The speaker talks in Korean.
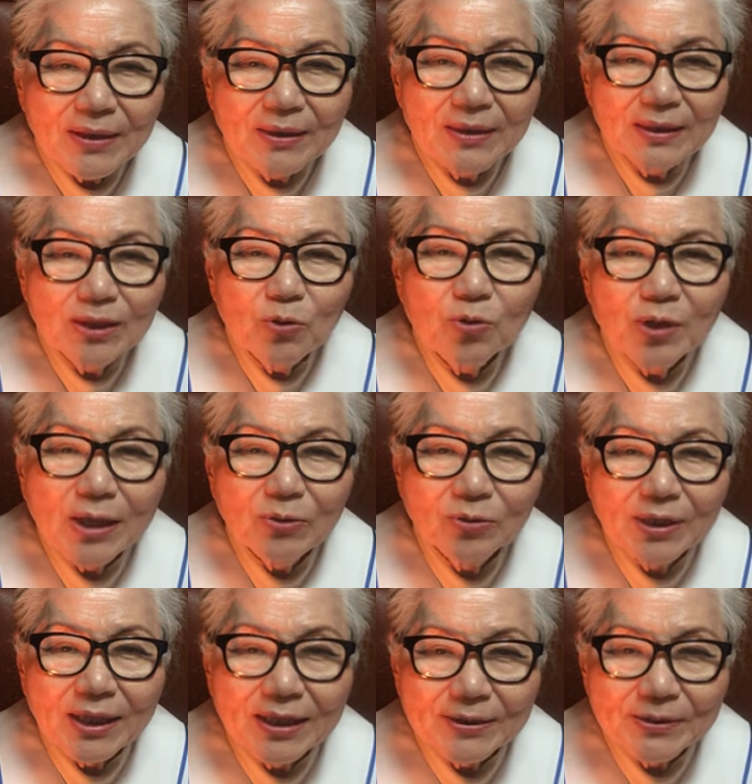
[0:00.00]
어, 이혼하고
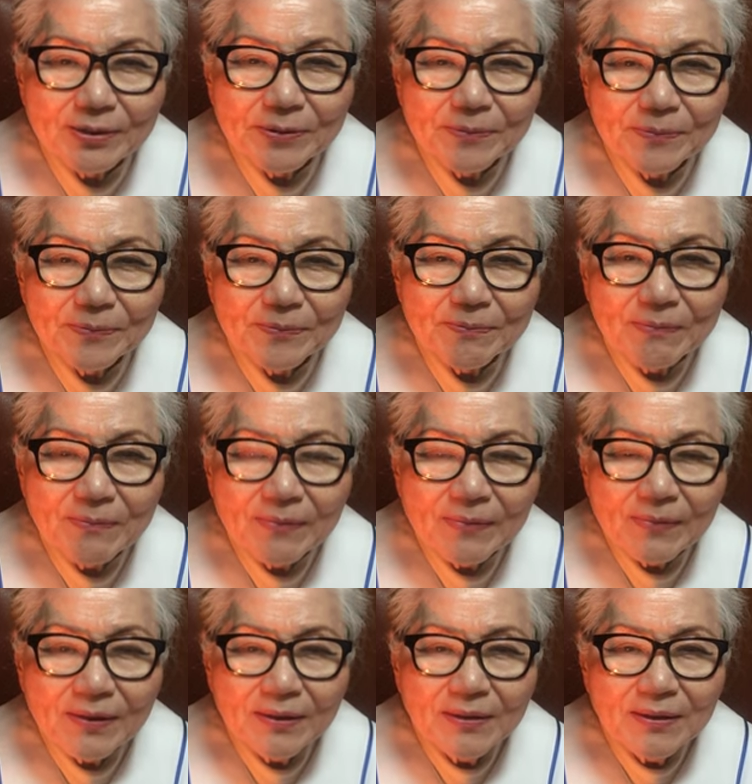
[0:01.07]
나갔어요.
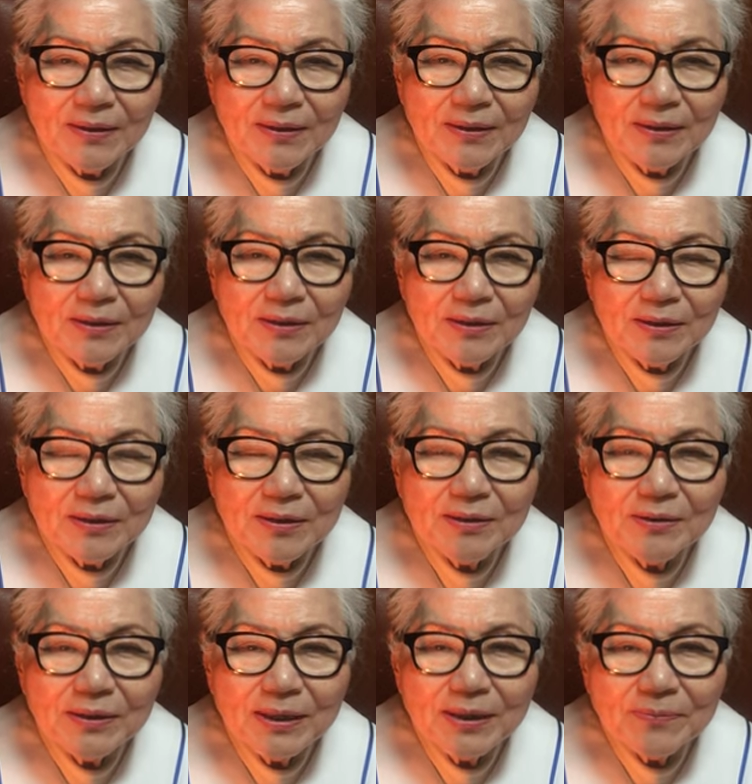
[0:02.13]

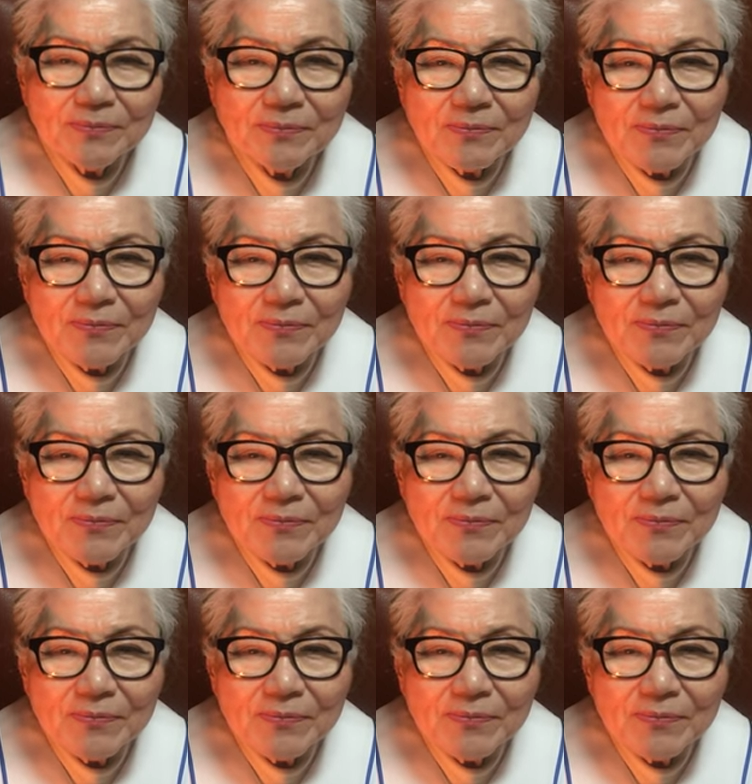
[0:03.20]
그런데